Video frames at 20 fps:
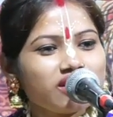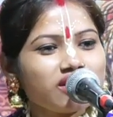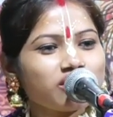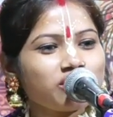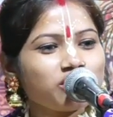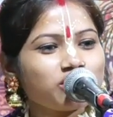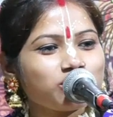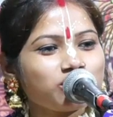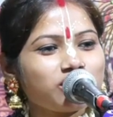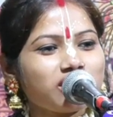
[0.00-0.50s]

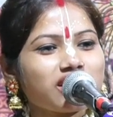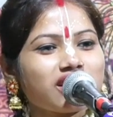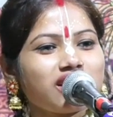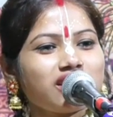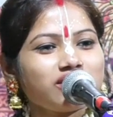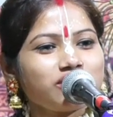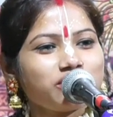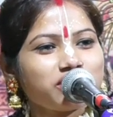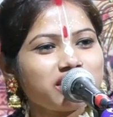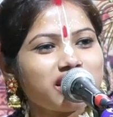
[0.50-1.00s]
কতটা
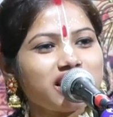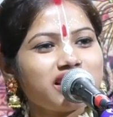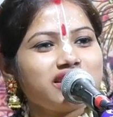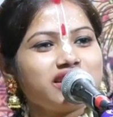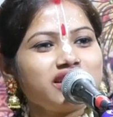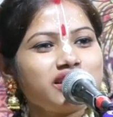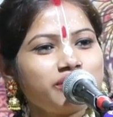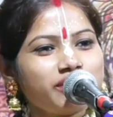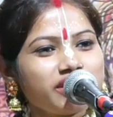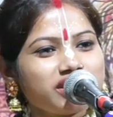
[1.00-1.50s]
কাণ্ড
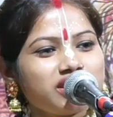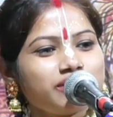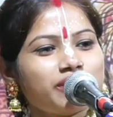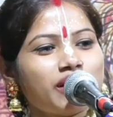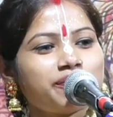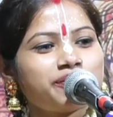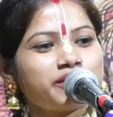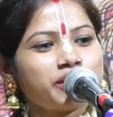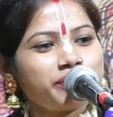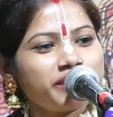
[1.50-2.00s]
জ্ঞানহীন ব্যক্তি
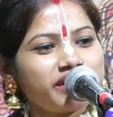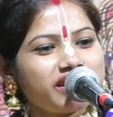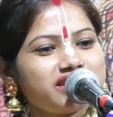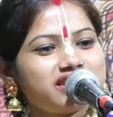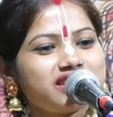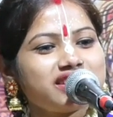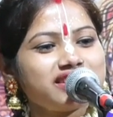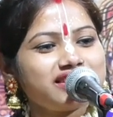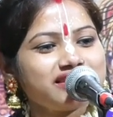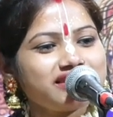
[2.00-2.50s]
ভাবতে
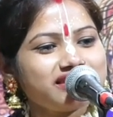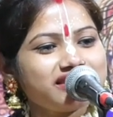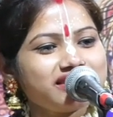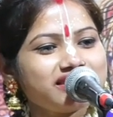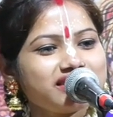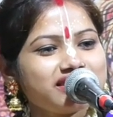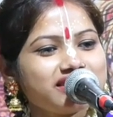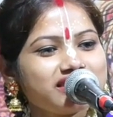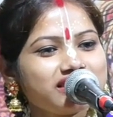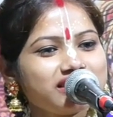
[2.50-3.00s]
পেরেছে
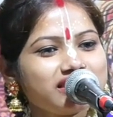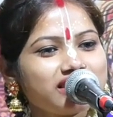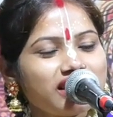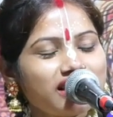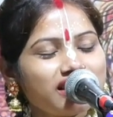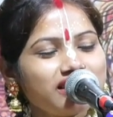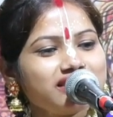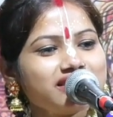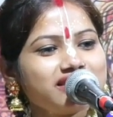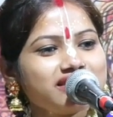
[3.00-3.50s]

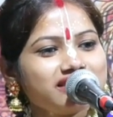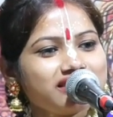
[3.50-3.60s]
হ্যাঁ?